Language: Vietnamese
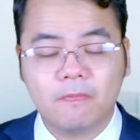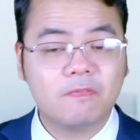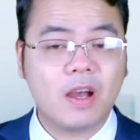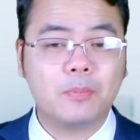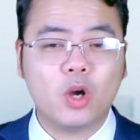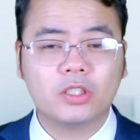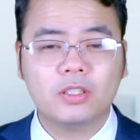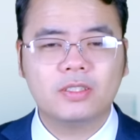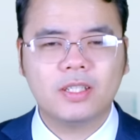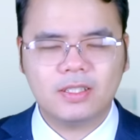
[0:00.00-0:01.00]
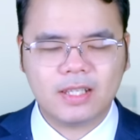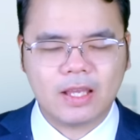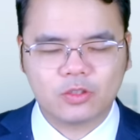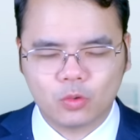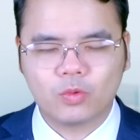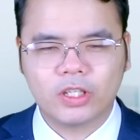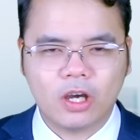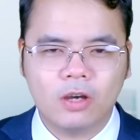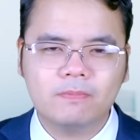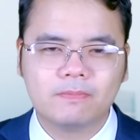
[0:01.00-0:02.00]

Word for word: và mọi thứ diễn ra xung quanh nó.